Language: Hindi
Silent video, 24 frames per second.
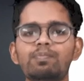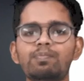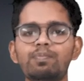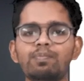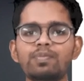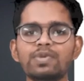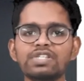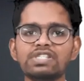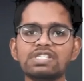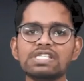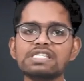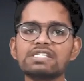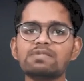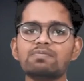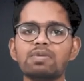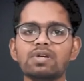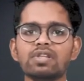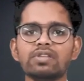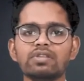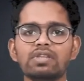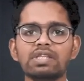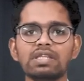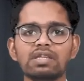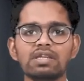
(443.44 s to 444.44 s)
बिजनेस
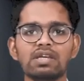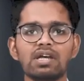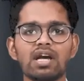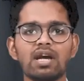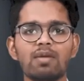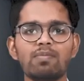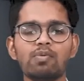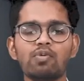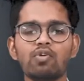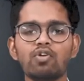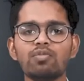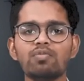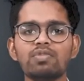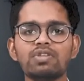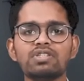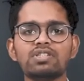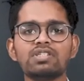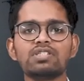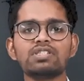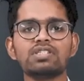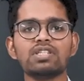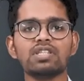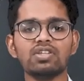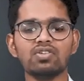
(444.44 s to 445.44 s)
बंद अब कोई
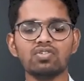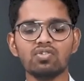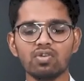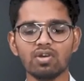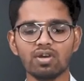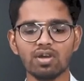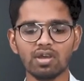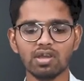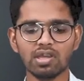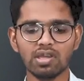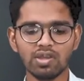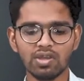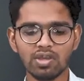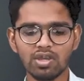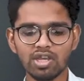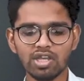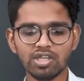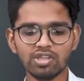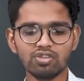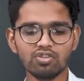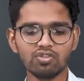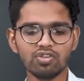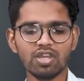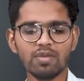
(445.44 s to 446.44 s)
बिजनेस नहीं होगा
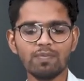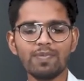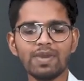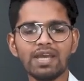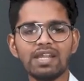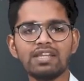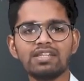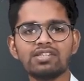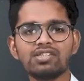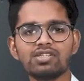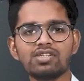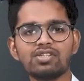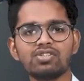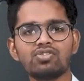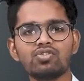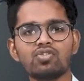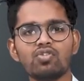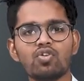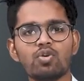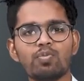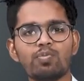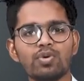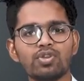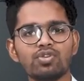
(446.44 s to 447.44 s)
तो ये बैलेंस शीट जो
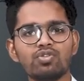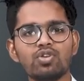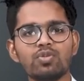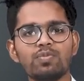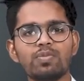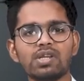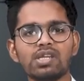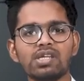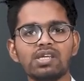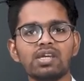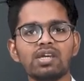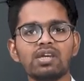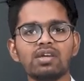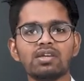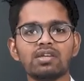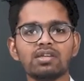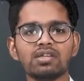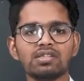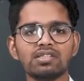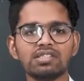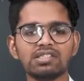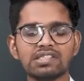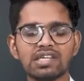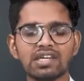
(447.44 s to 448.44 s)
ओपन हुई पड़ी है
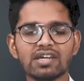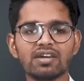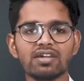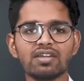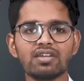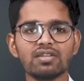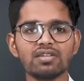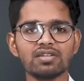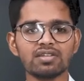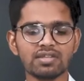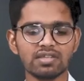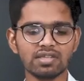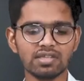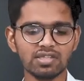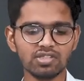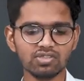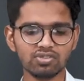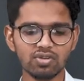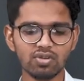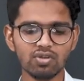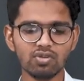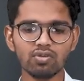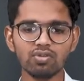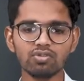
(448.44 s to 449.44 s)
ये क्या कर रही है
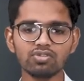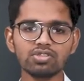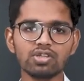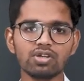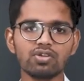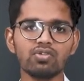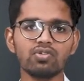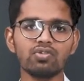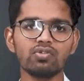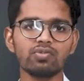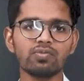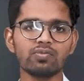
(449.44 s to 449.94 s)
इसको क्लोज़ करो